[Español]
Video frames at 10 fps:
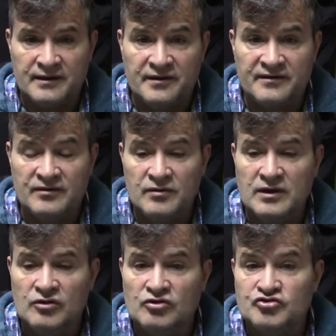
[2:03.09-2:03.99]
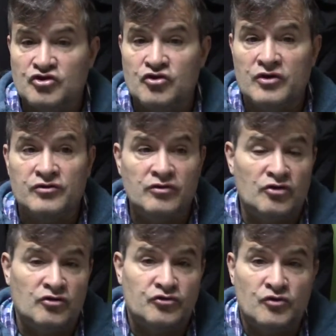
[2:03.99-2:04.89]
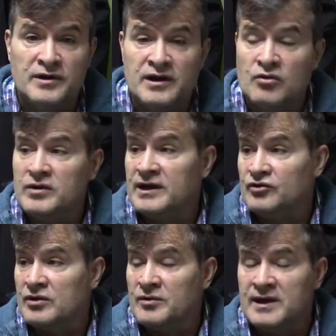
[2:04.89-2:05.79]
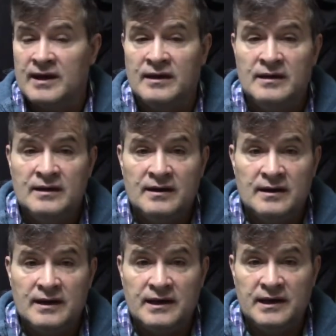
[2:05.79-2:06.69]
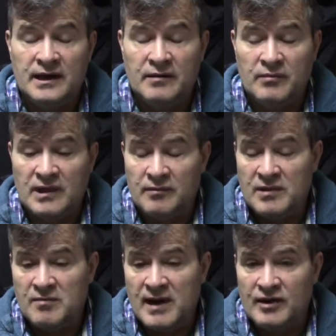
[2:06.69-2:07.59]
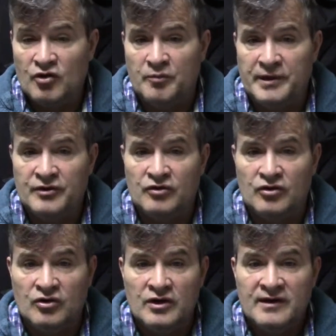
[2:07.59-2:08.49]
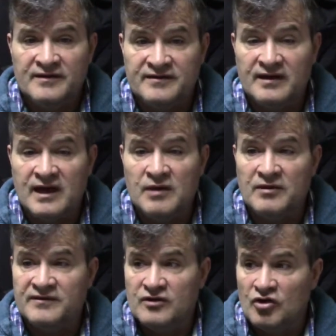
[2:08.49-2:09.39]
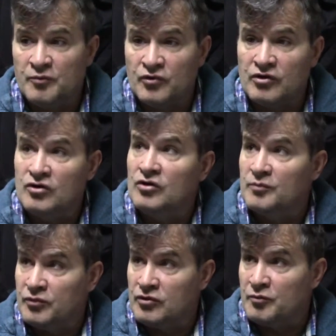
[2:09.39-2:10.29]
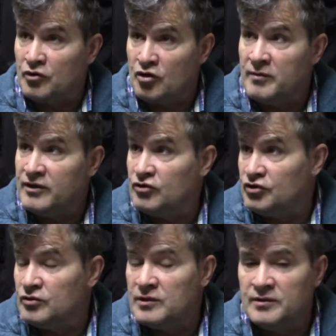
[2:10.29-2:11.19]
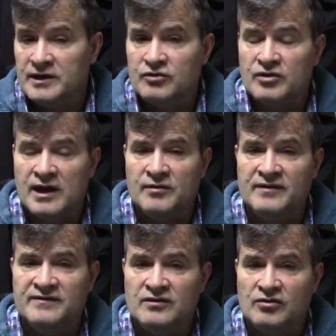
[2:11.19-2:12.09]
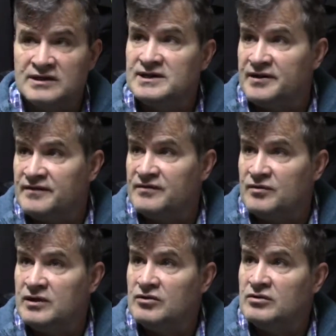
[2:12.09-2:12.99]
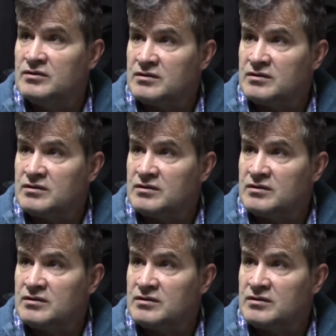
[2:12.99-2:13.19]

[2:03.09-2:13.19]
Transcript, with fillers: recibiendo. Yo no, no tuve ninguna todavía en, mis manos, pero sé que hay vecinos, por, lo, por, los medios estuve viendo que hay vecinos que ya han recibido...